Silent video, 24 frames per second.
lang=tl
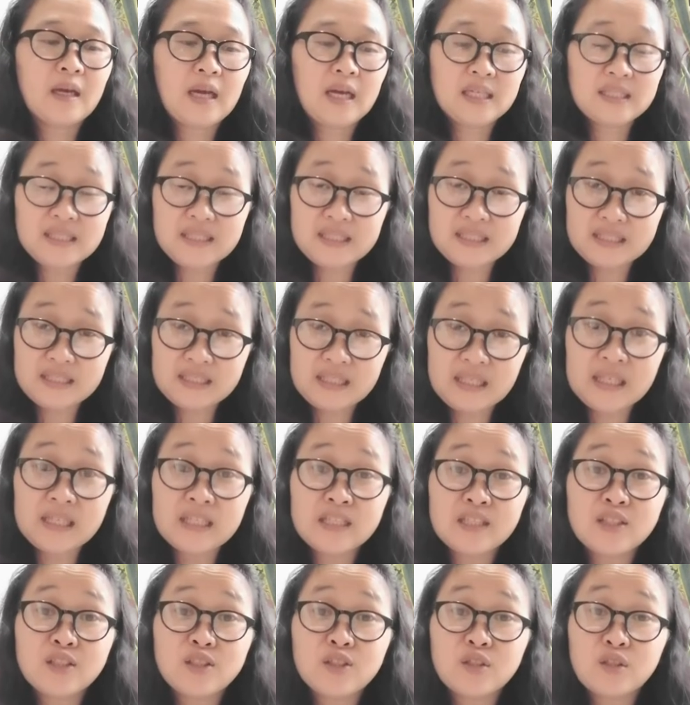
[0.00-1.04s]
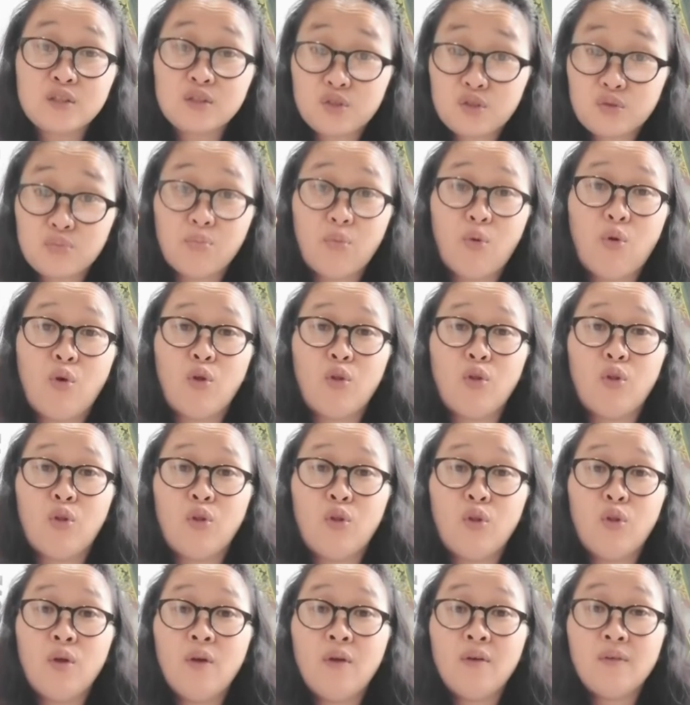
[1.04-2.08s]
a still small
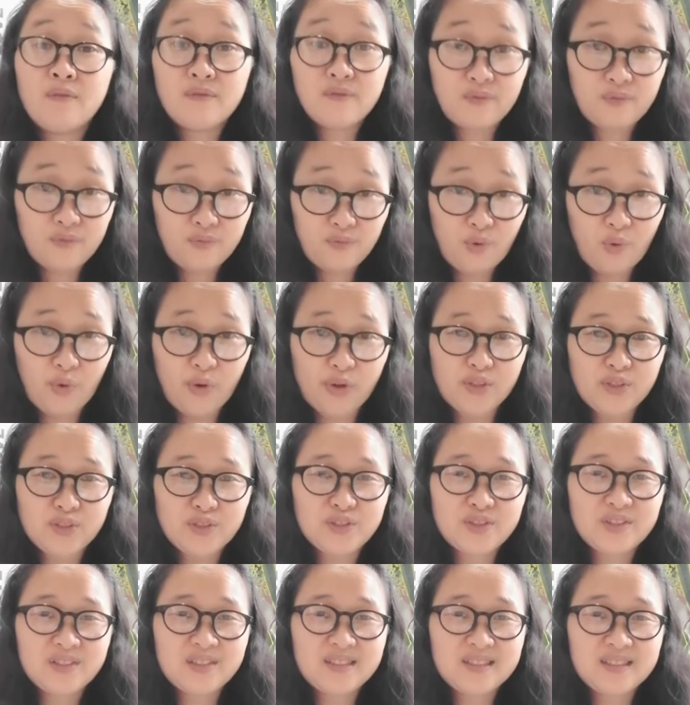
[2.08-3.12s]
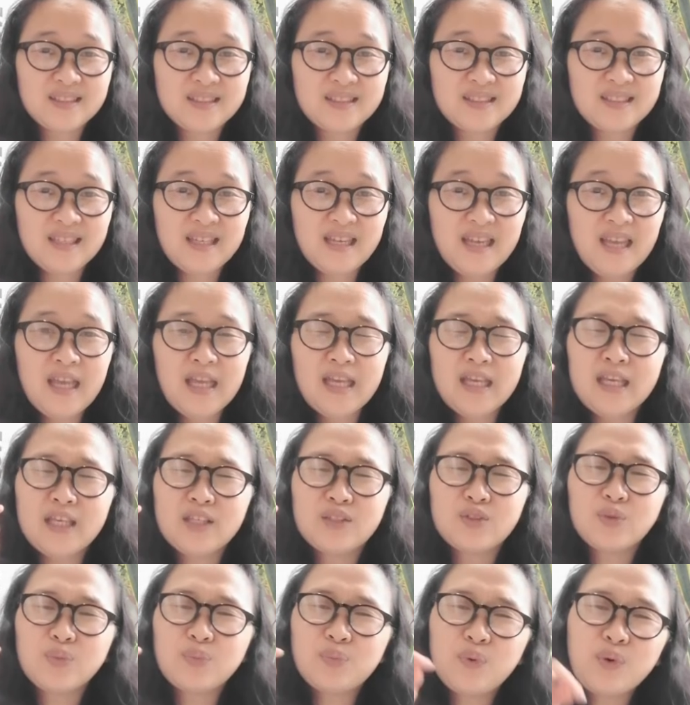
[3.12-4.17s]
voice.
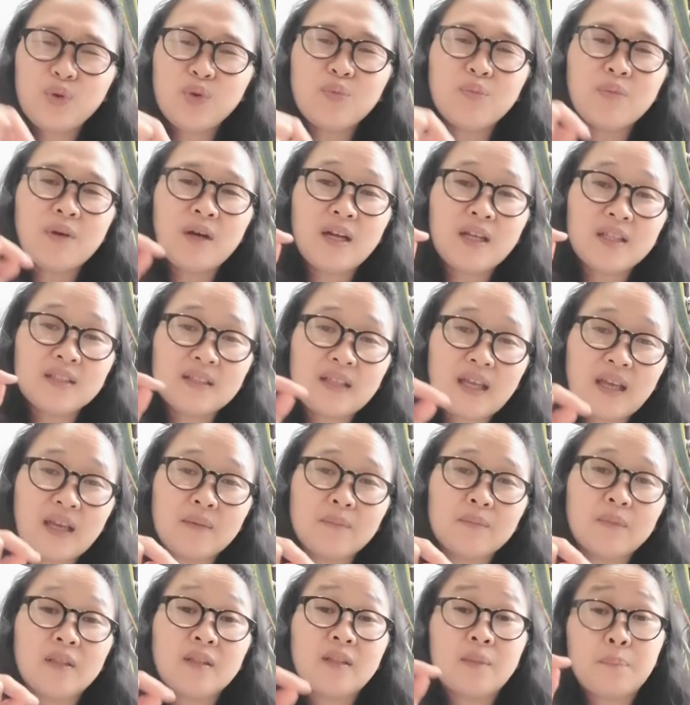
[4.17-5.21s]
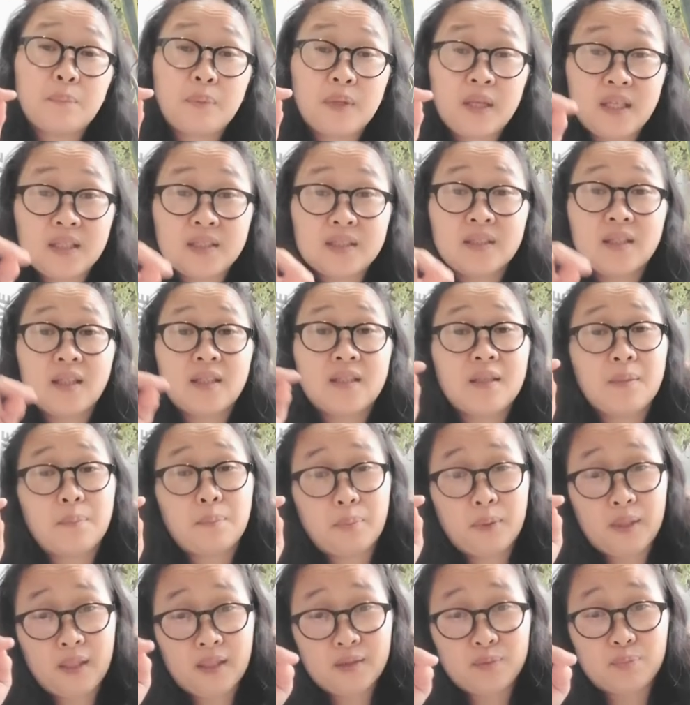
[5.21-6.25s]
Ito po yung mga time na depressed na
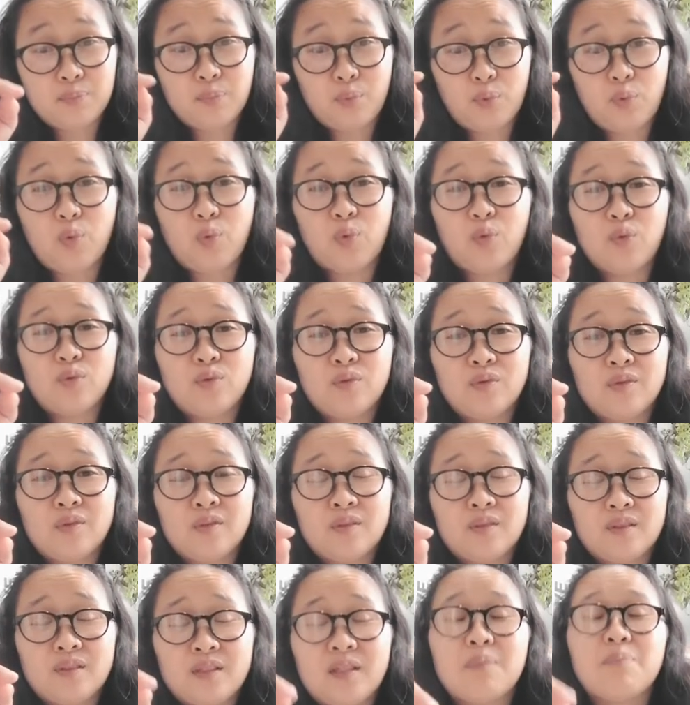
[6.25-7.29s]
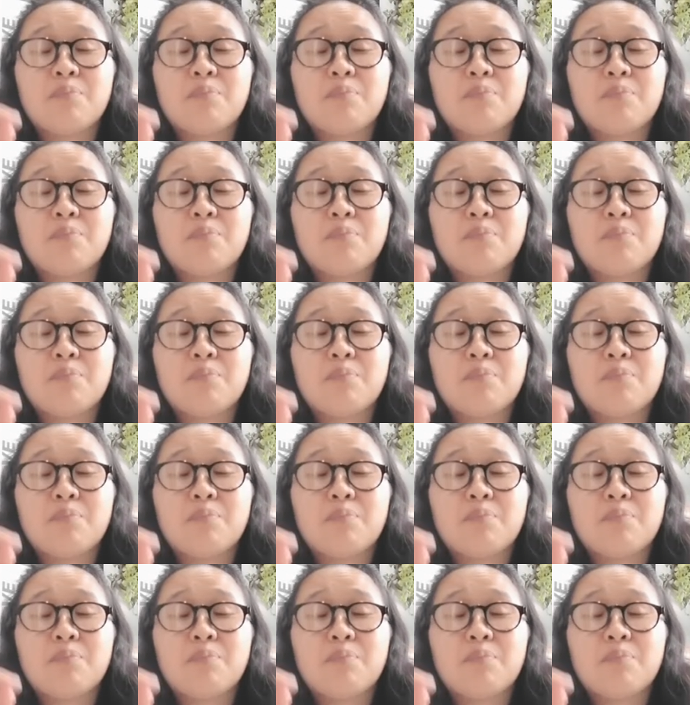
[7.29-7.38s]
depressed po si